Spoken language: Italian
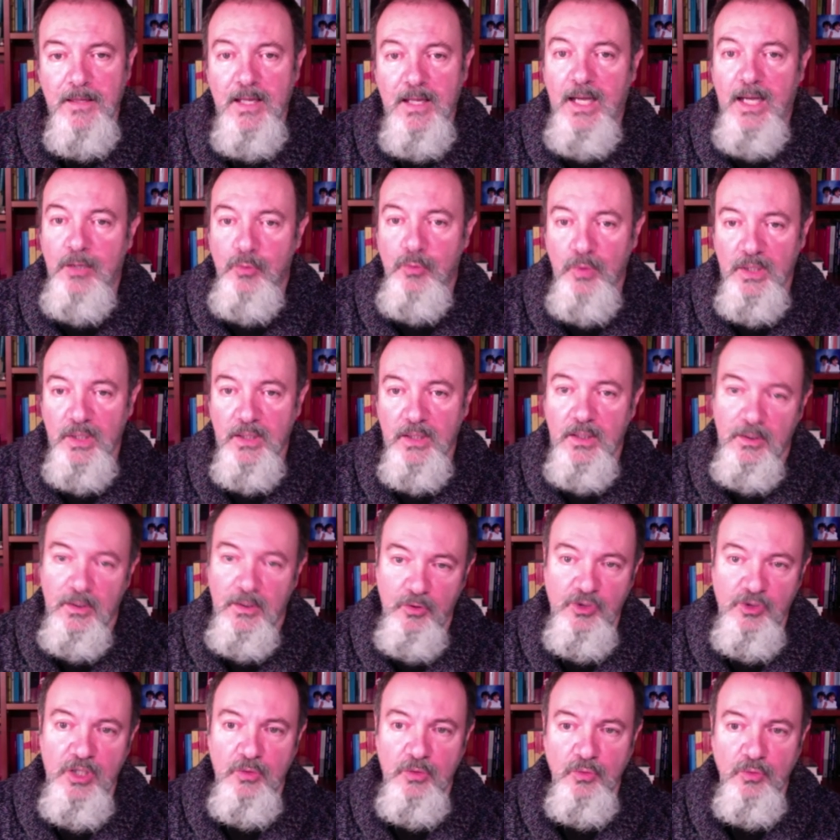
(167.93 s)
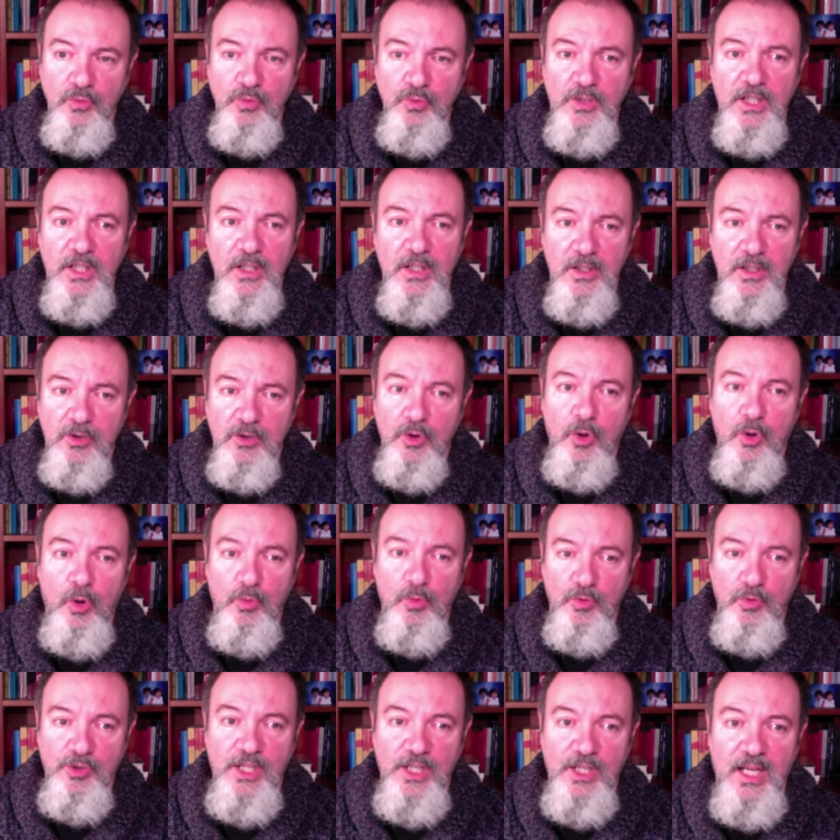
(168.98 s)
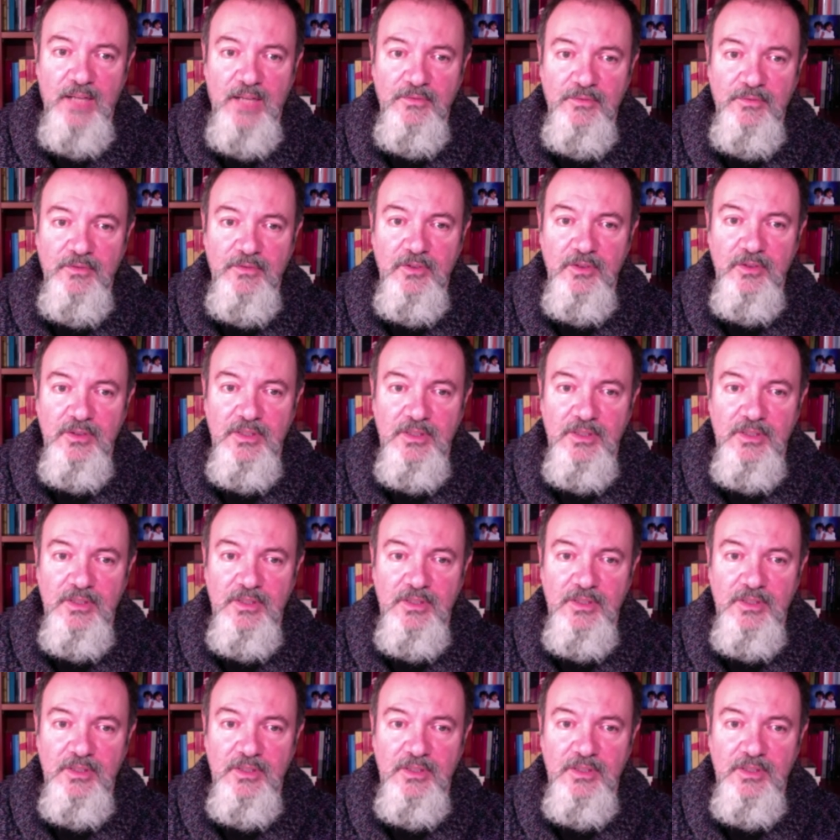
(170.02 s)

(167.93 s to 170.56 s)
A lui, lo sanno tutti, toccò uno schiaffo.